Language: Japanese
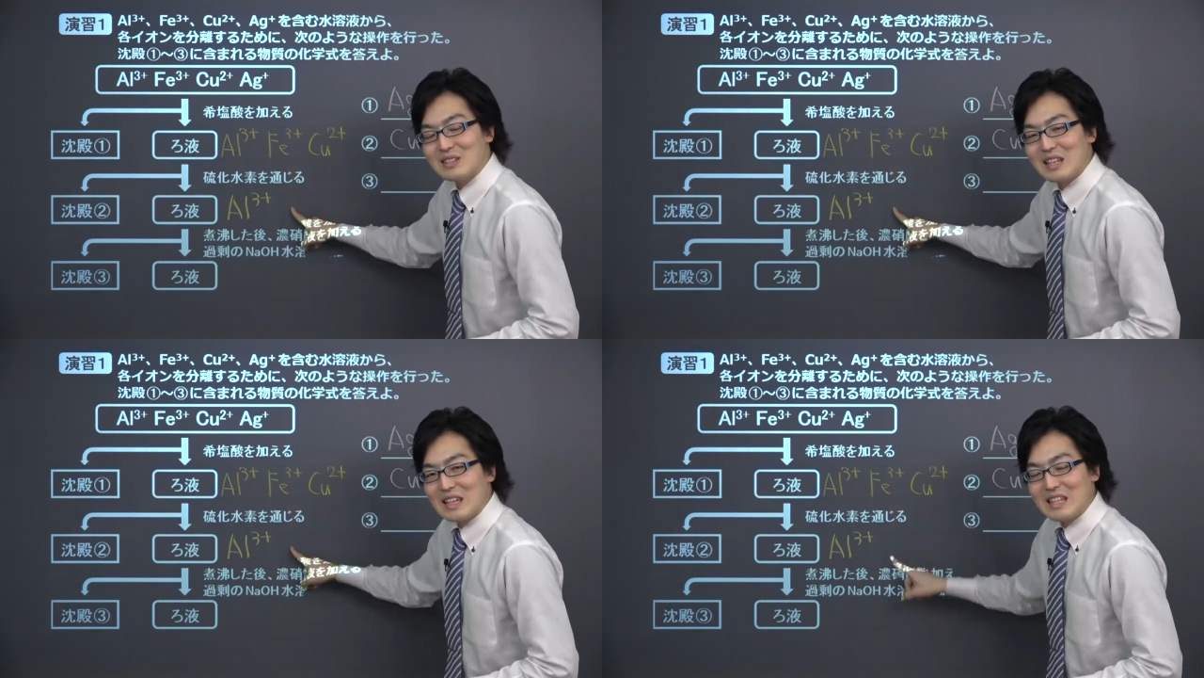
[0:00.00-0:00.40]

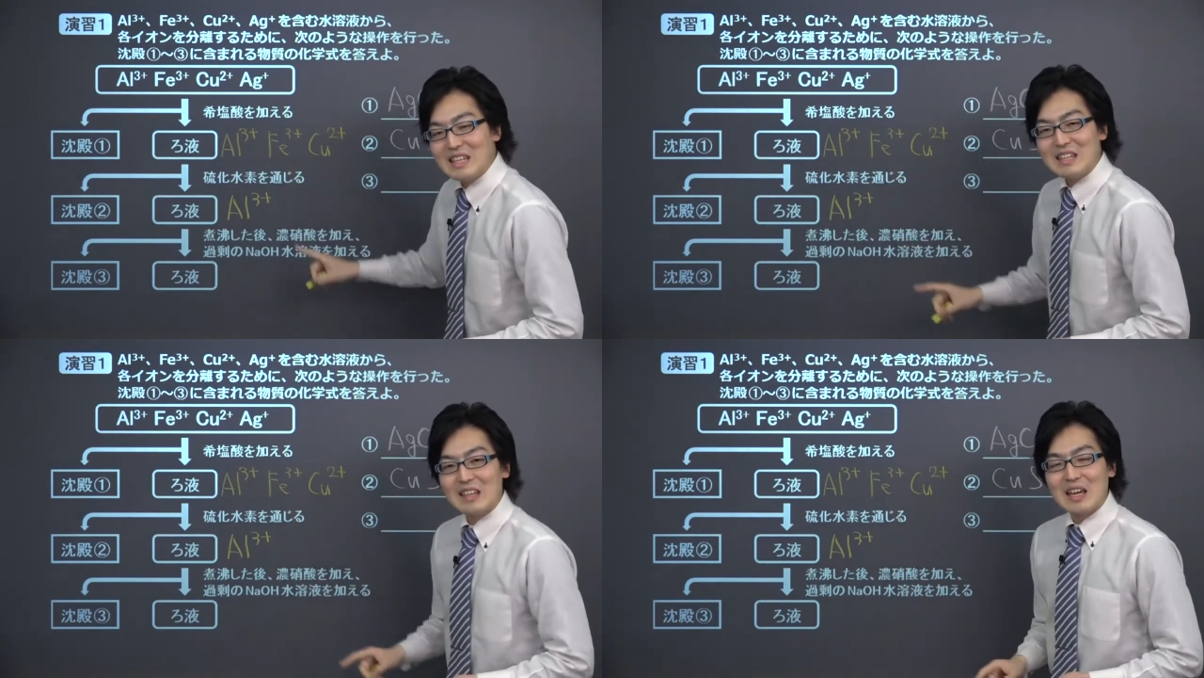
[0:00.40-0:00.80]
て
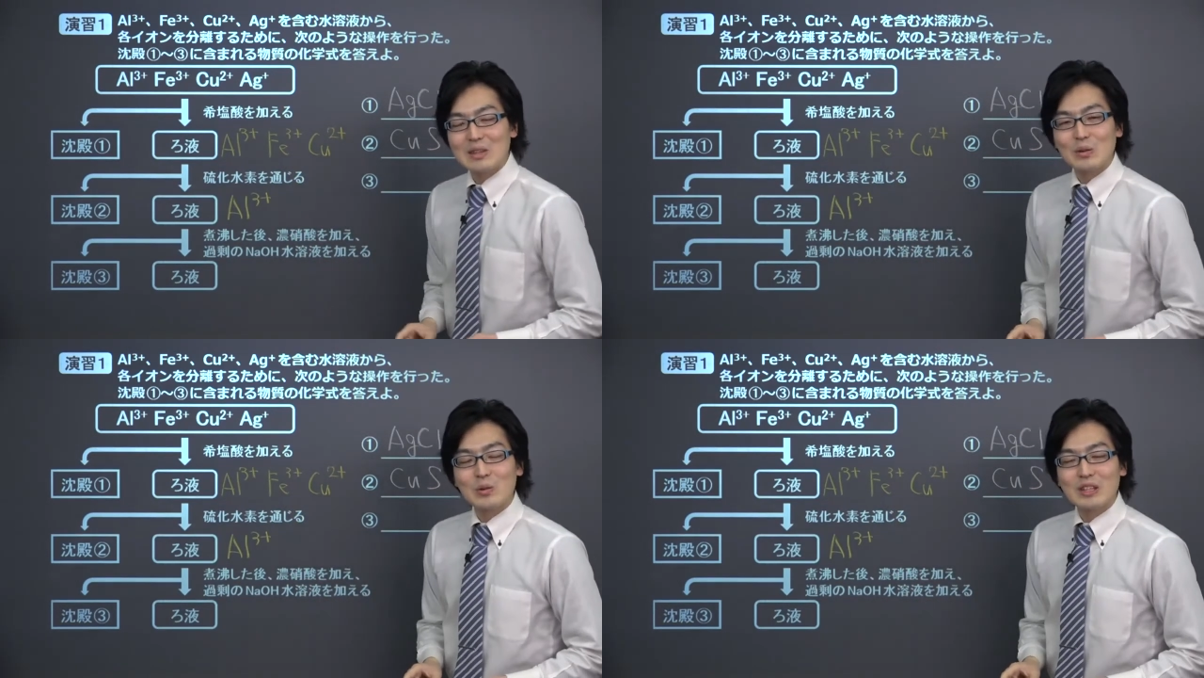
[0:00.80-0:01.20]
言いたい
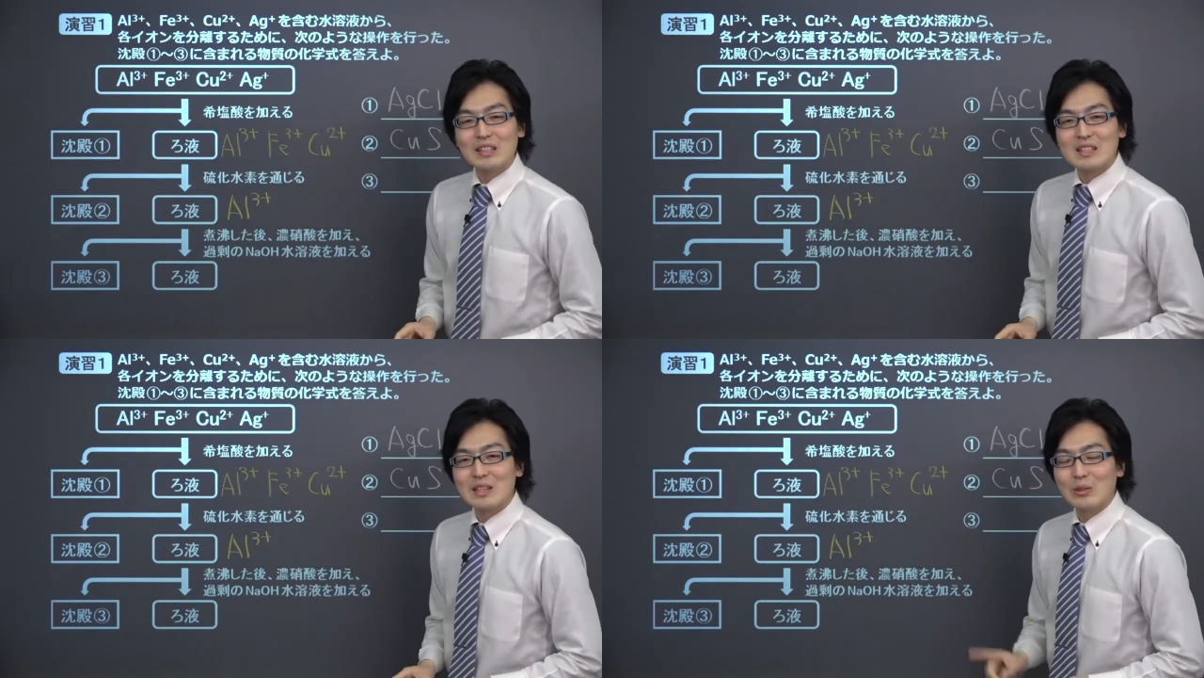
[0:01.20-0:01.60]
とこな
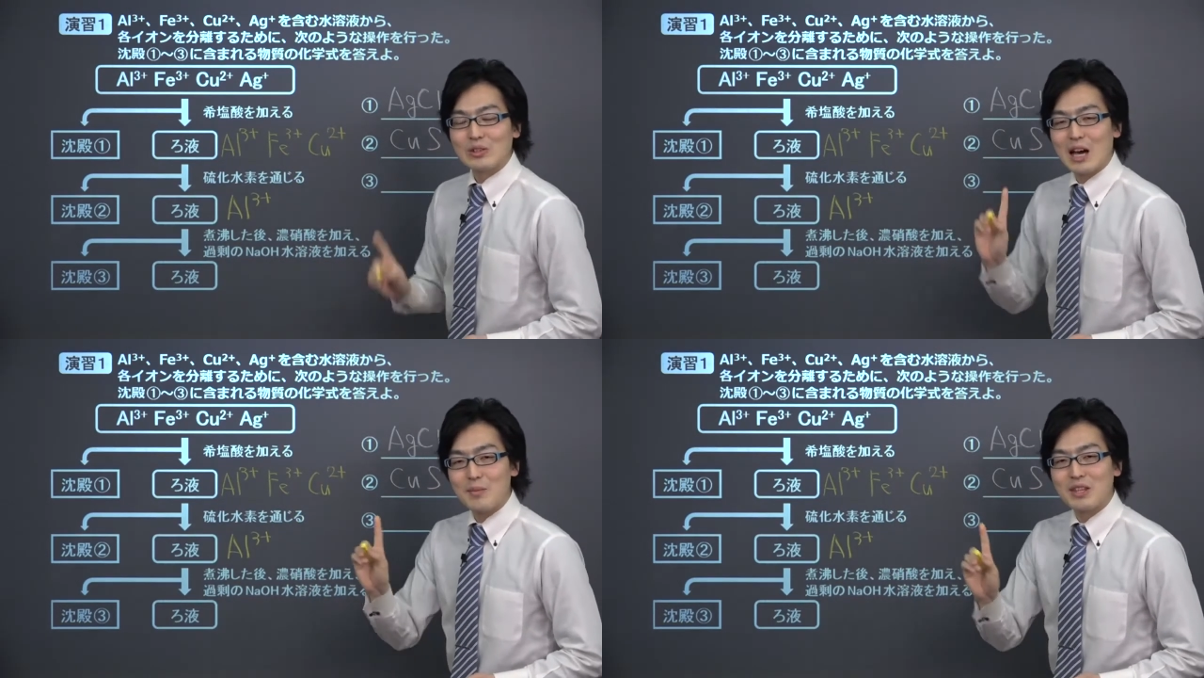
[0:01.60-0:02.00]
んですけど
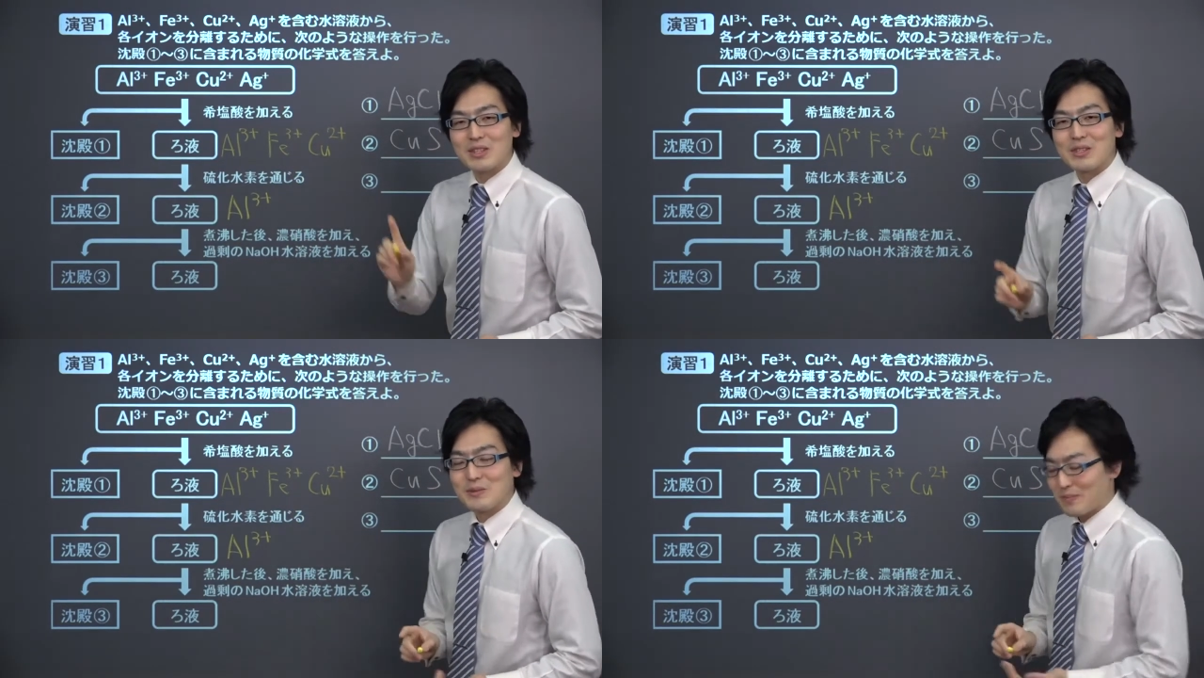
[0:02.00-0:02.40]
ダメで
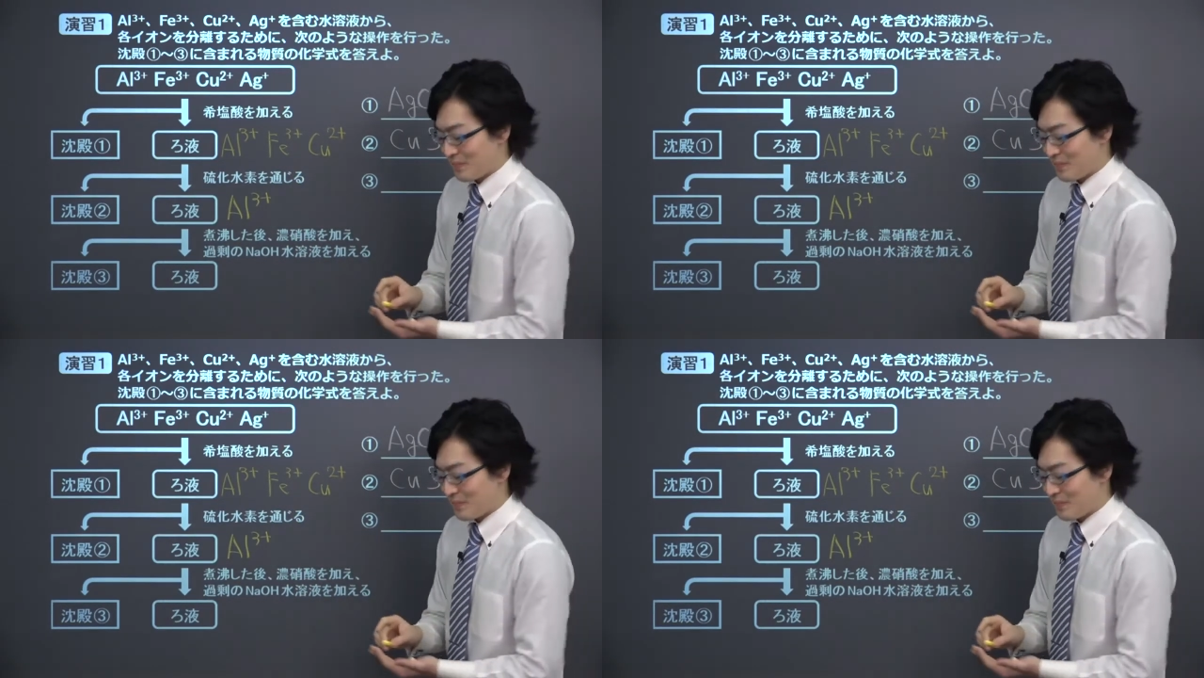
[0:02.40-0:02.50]
す。